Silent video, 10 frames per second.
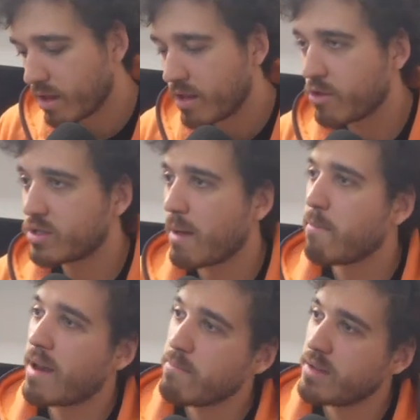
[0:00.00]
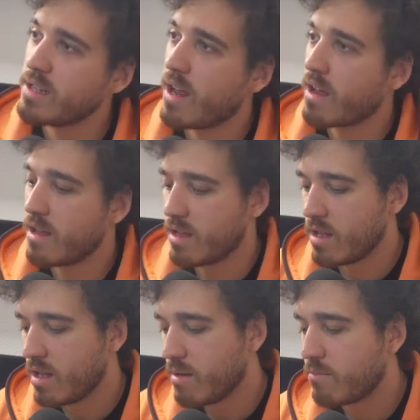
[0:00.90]
Entonces, para empezar,
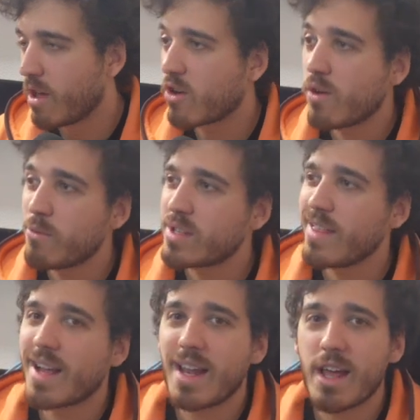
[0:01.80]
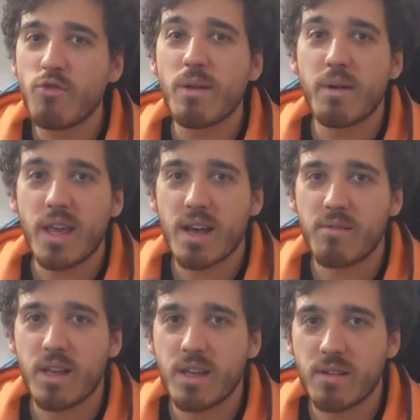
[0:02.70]
pues, ¿cómo se declara una
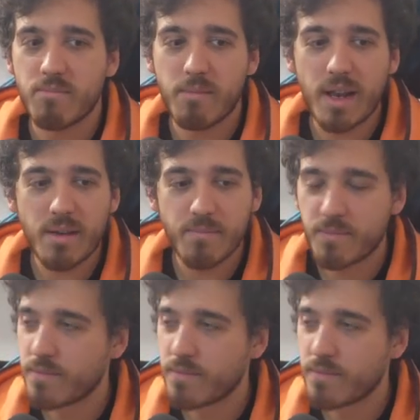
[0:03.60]
variable? ¿Vale?